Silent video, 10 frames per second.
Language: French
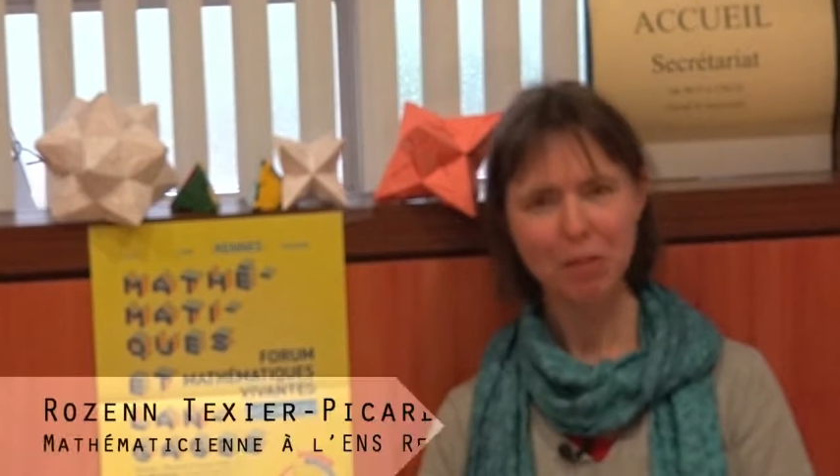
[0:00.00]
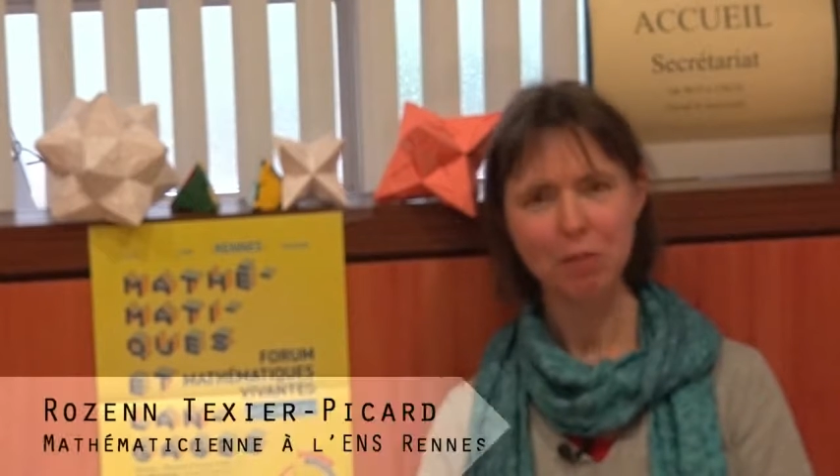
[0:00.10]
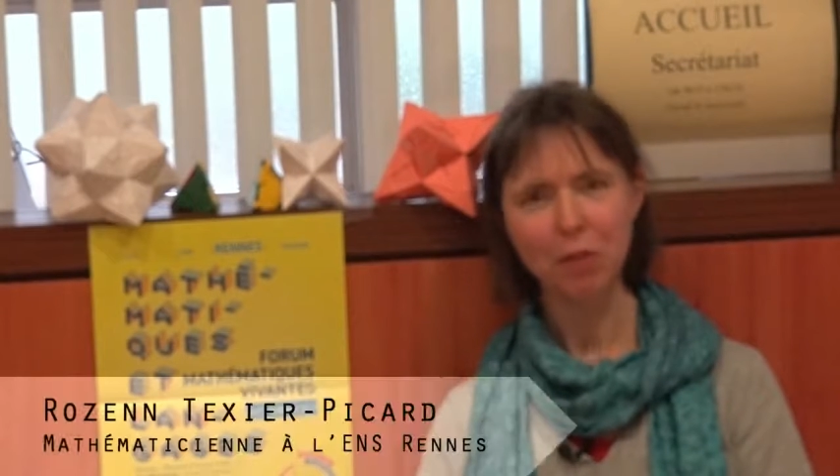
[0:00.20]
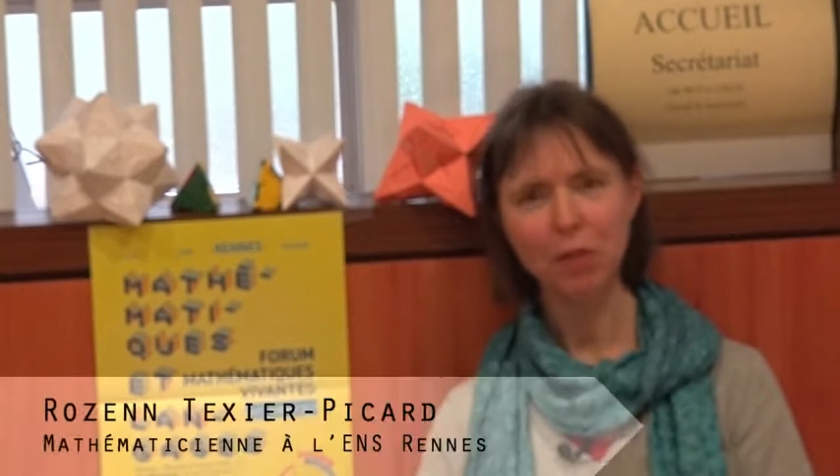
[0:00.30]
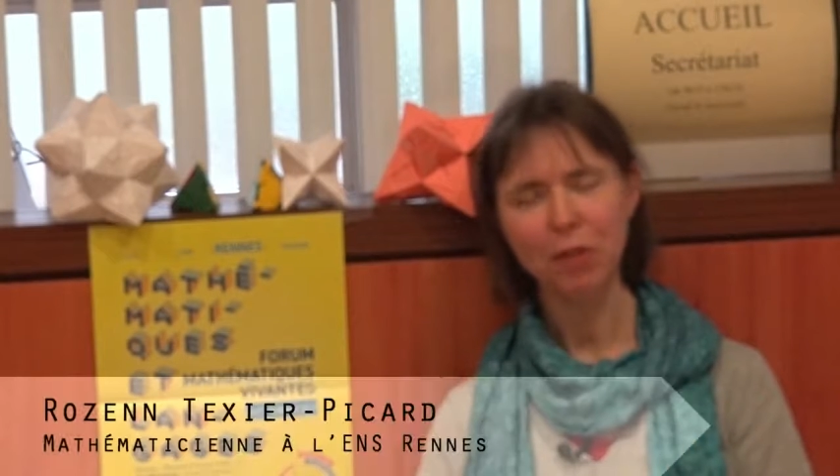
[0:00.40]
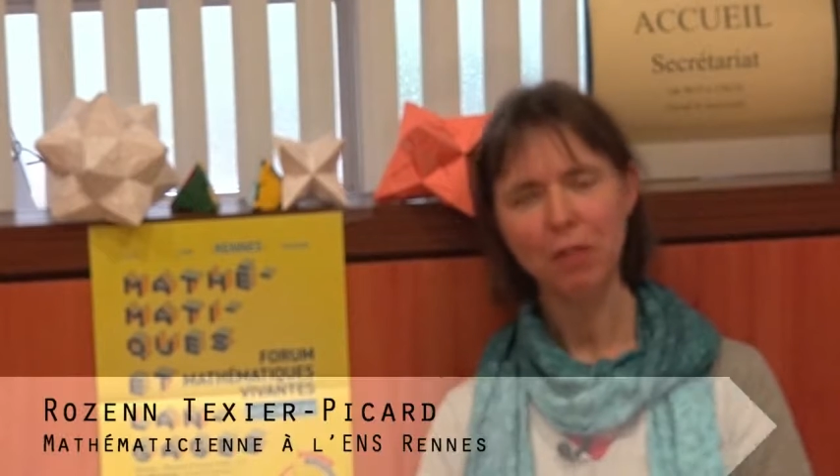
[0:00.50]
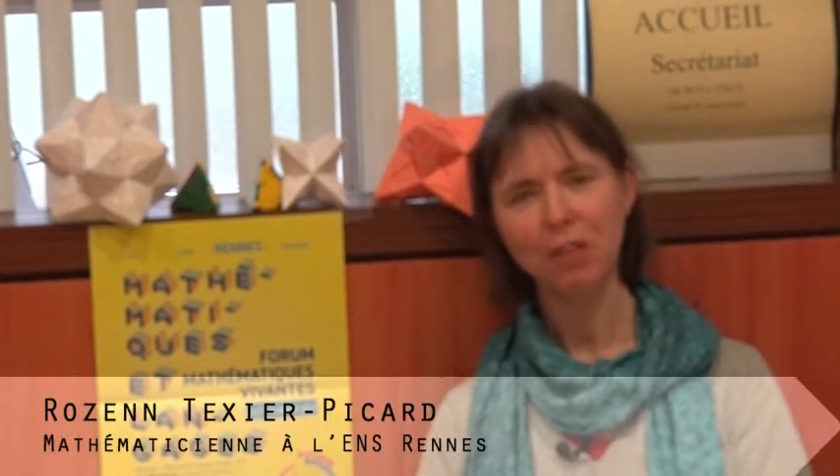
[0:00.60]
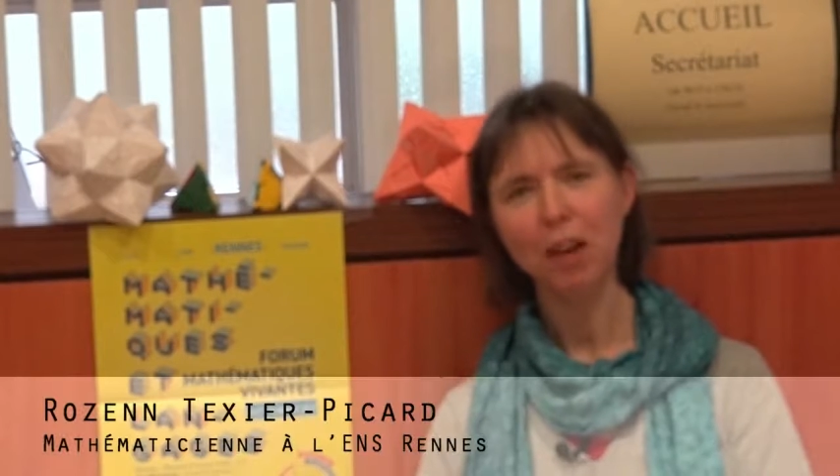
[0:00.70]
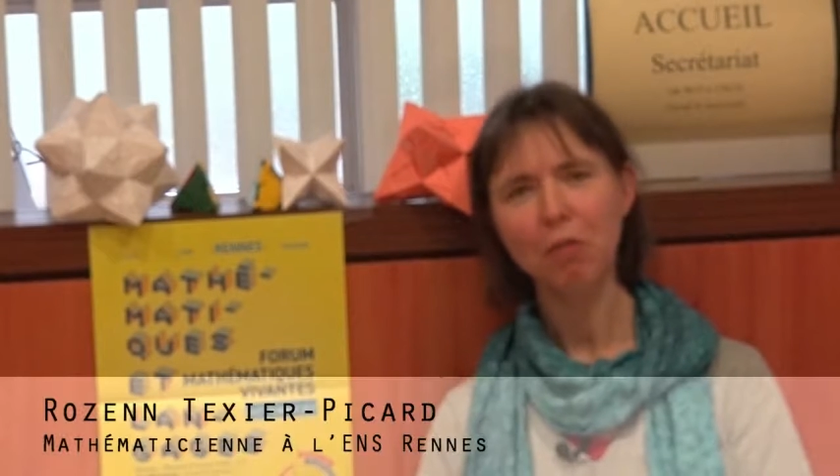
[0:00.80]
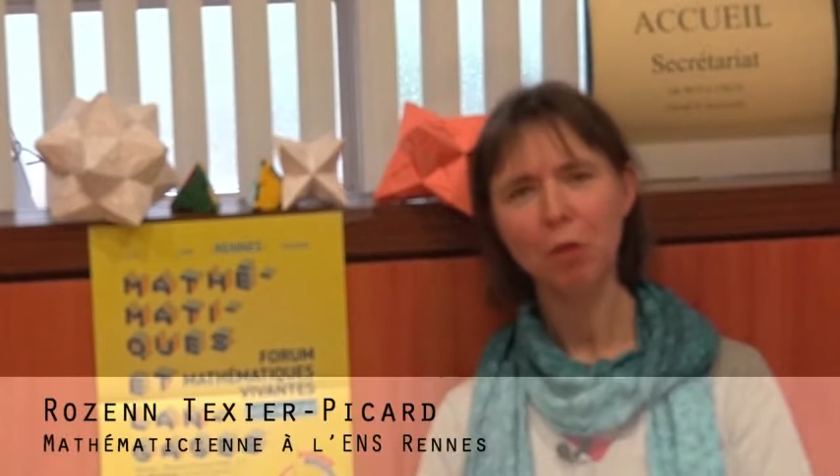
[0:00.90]
vivantes
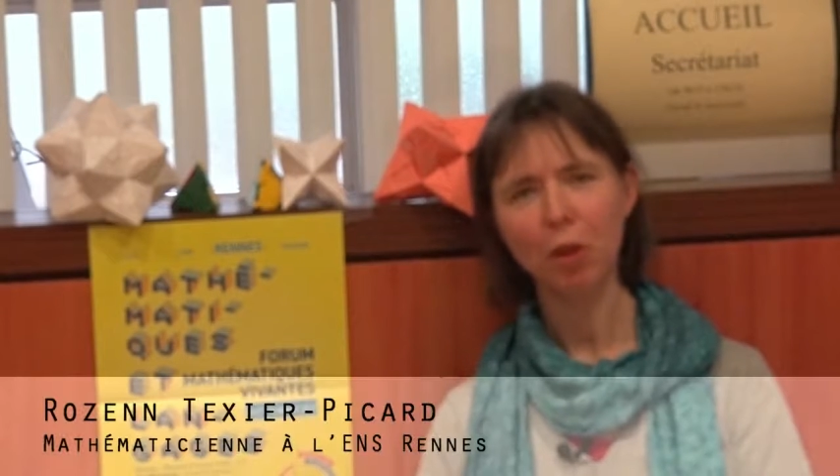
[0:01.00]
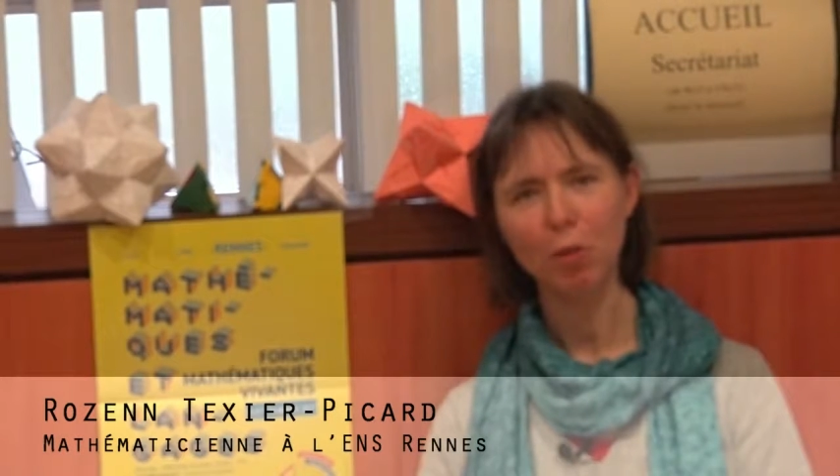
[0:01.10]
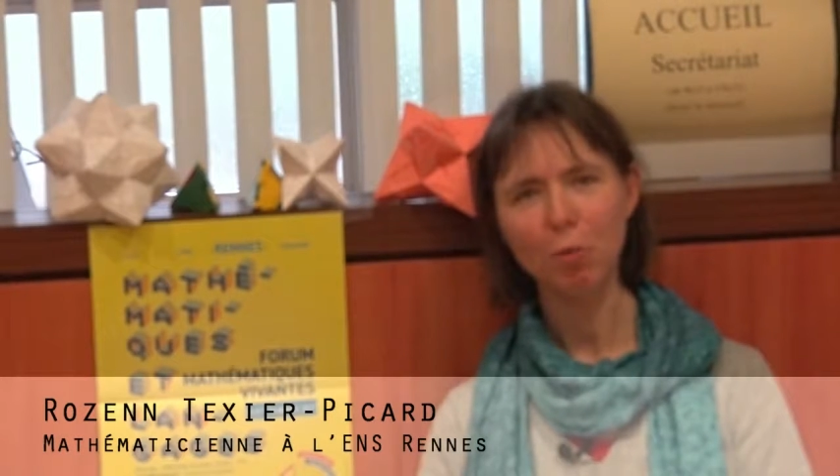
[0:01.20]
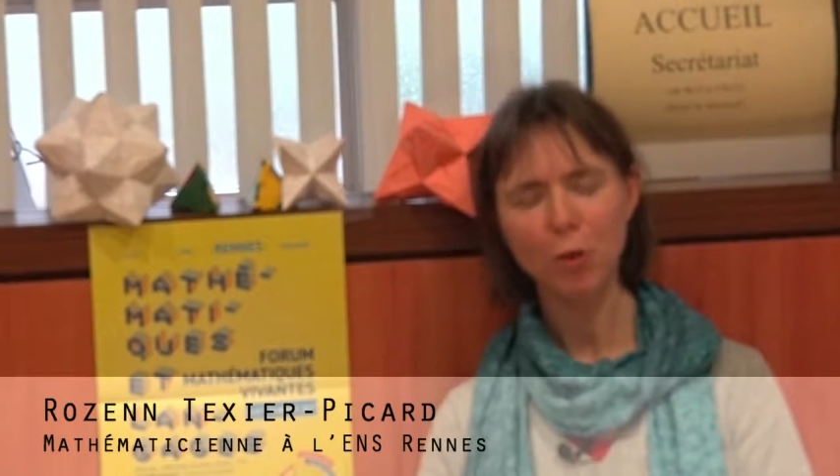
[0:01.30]
Un forum,